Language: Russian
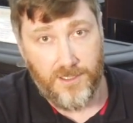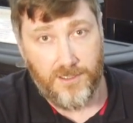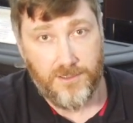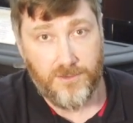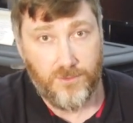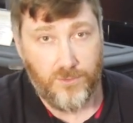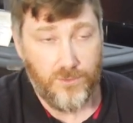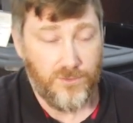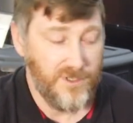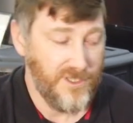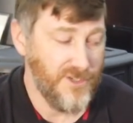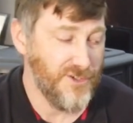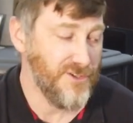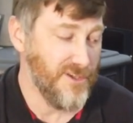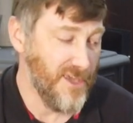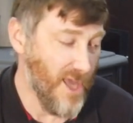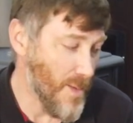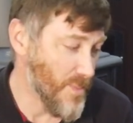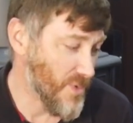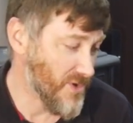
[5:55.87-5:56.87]
Ну, лично
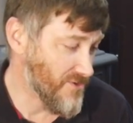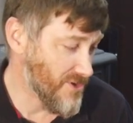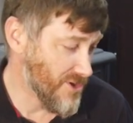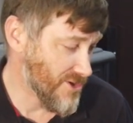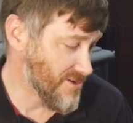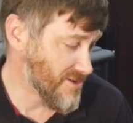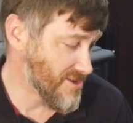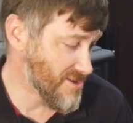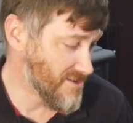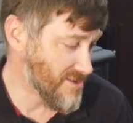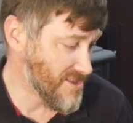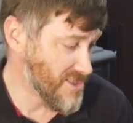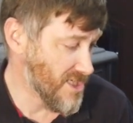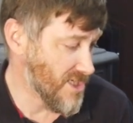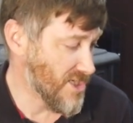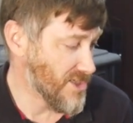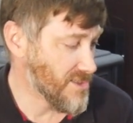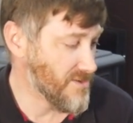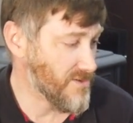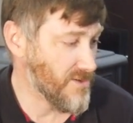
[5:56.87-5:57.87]
я приверженец
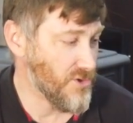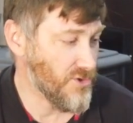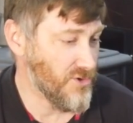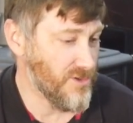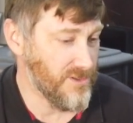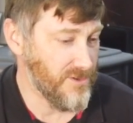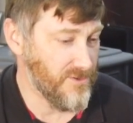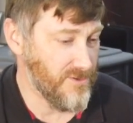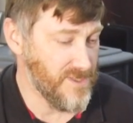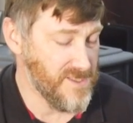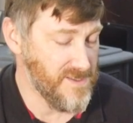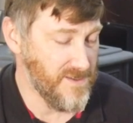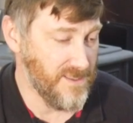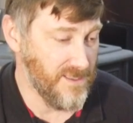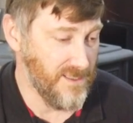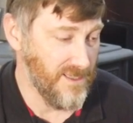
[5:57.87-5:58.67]
классического черного цвета,